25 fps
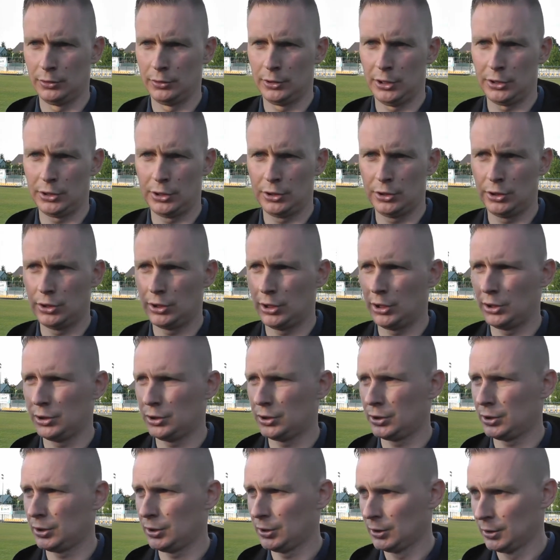Na dzień
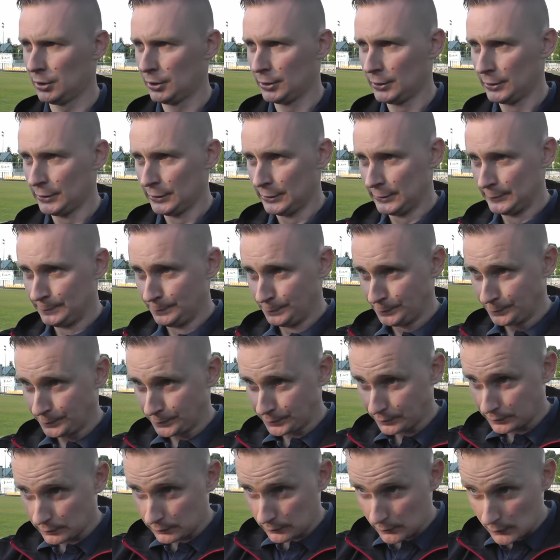dzisiejszy
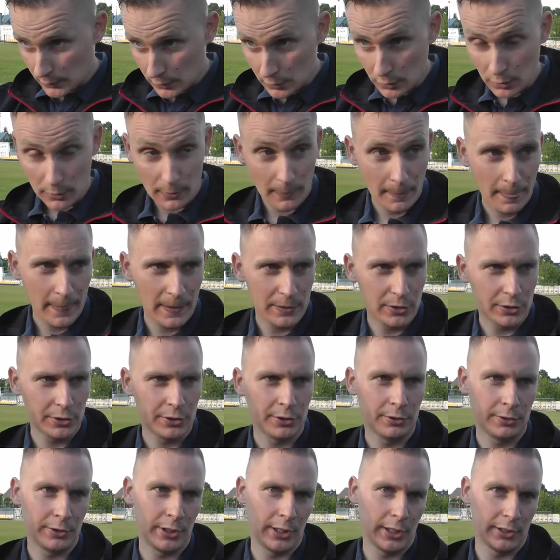no,
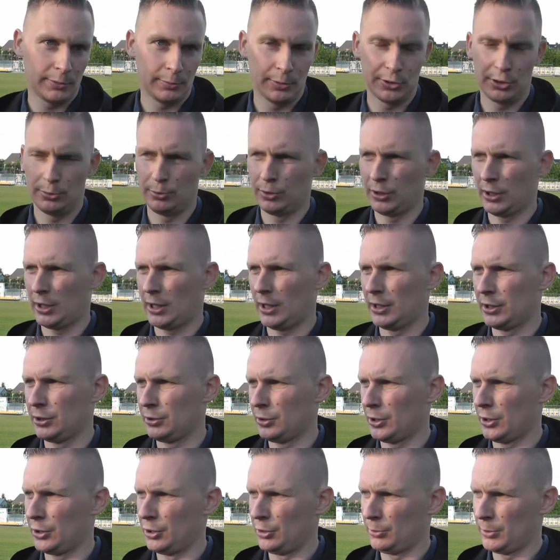teraz będziemy jechali do
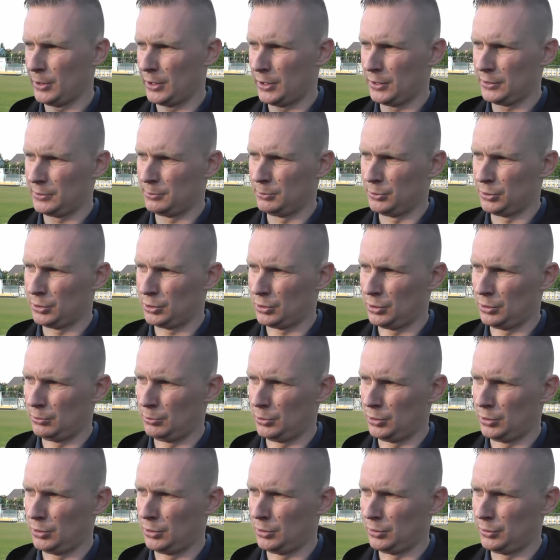Radomia z myślą
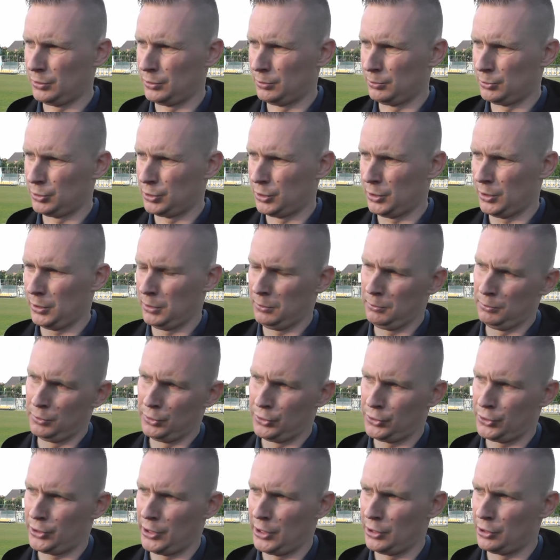o tym, że by
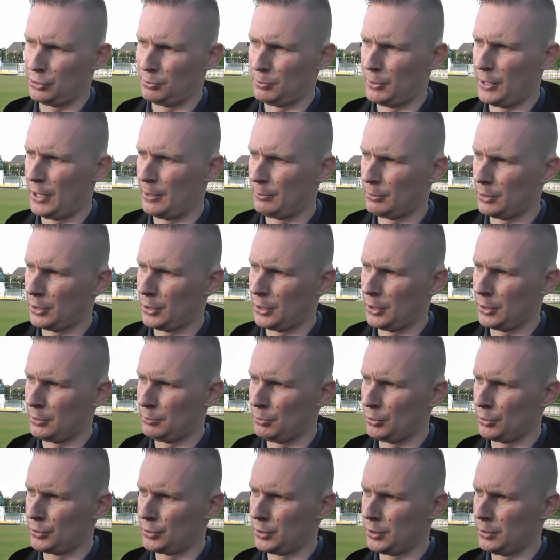strzelić bramkę i
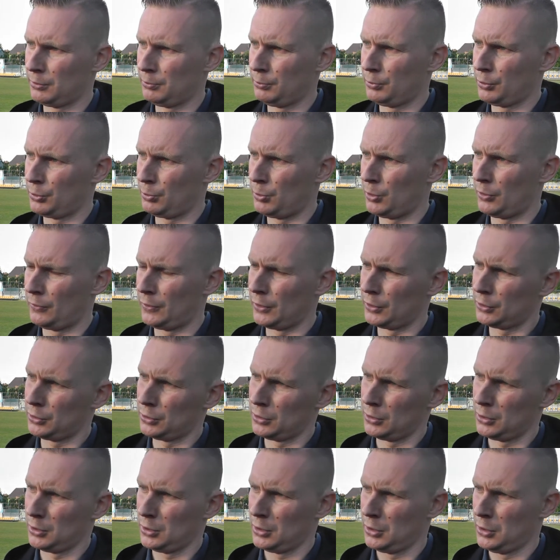może
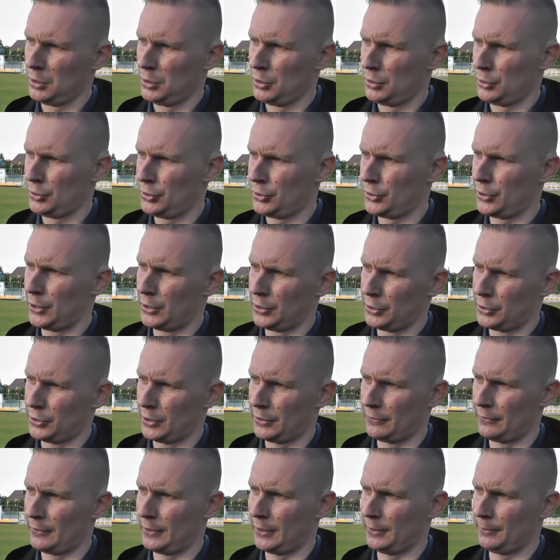próbować strzelić na
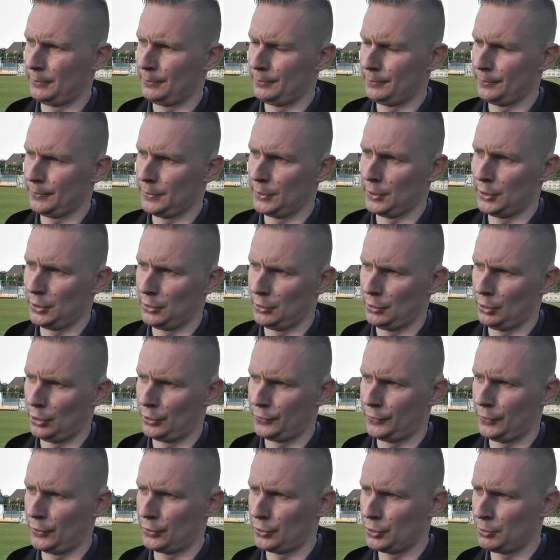dwa i
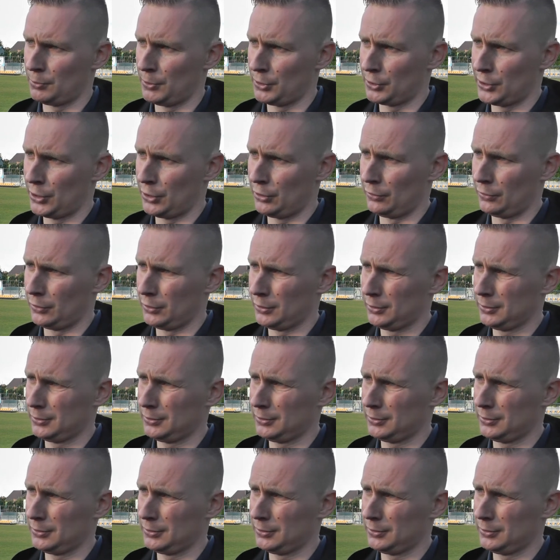otworzyć Meszanowo.